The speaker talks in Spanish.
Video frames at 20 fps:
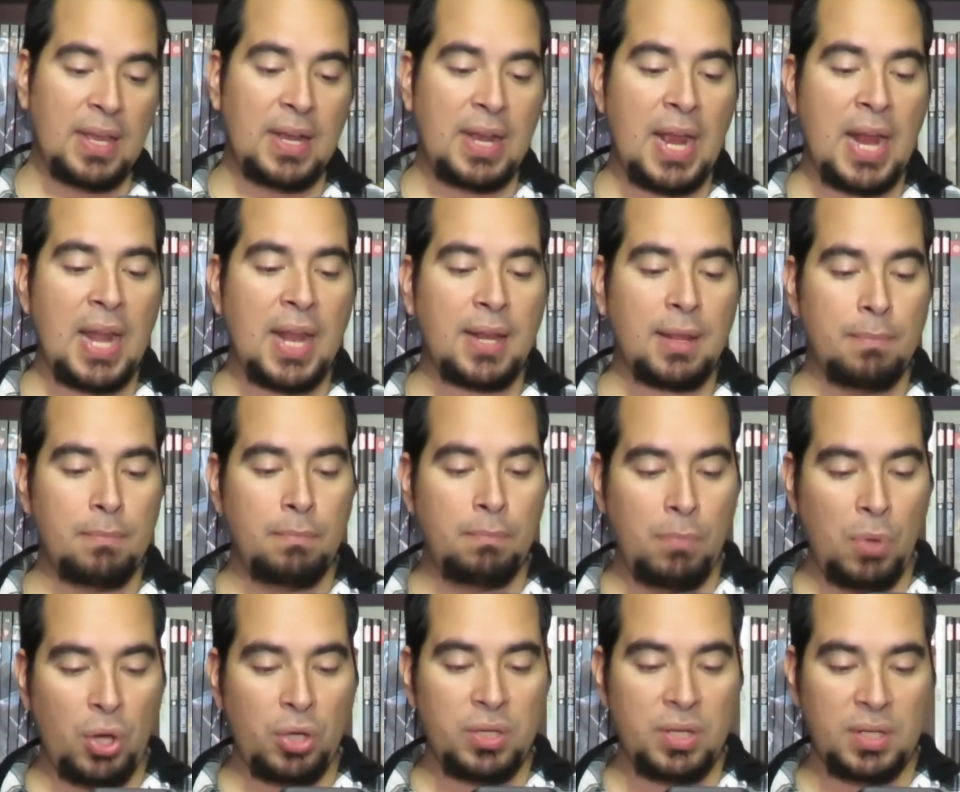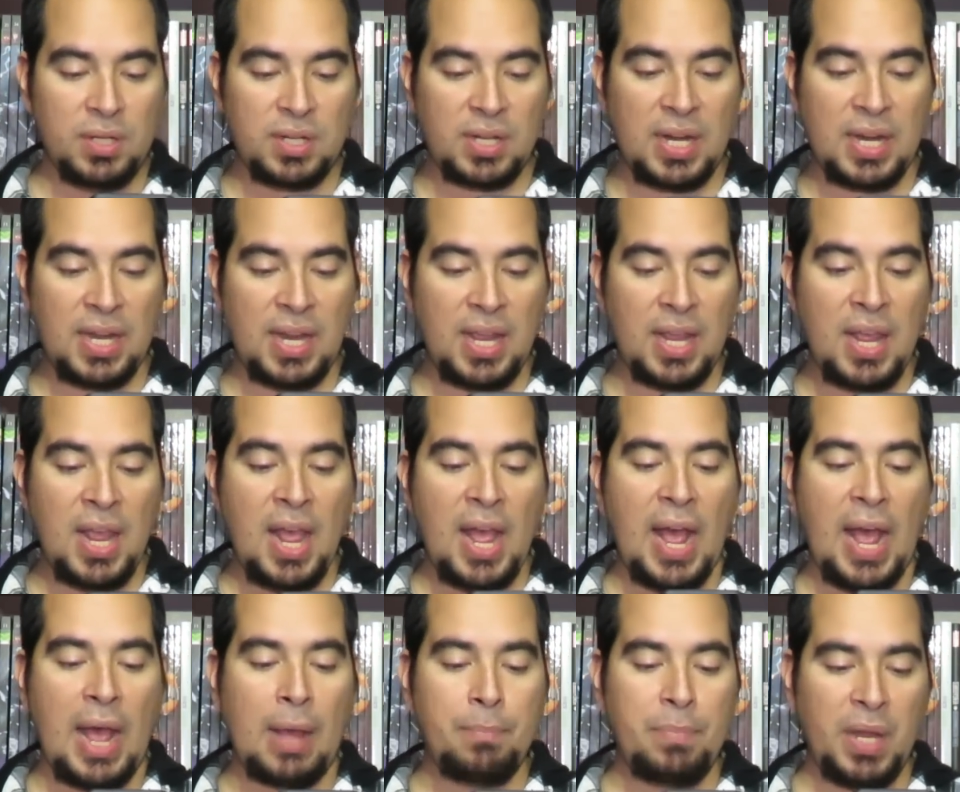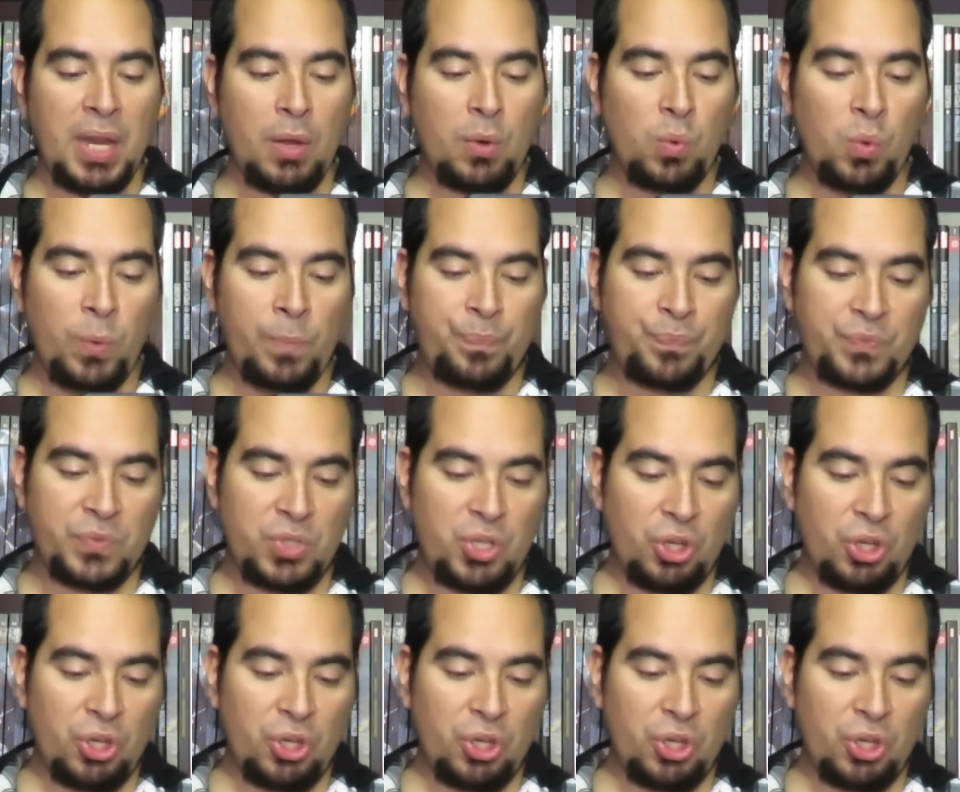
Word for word: Galac Mon, René Abregu,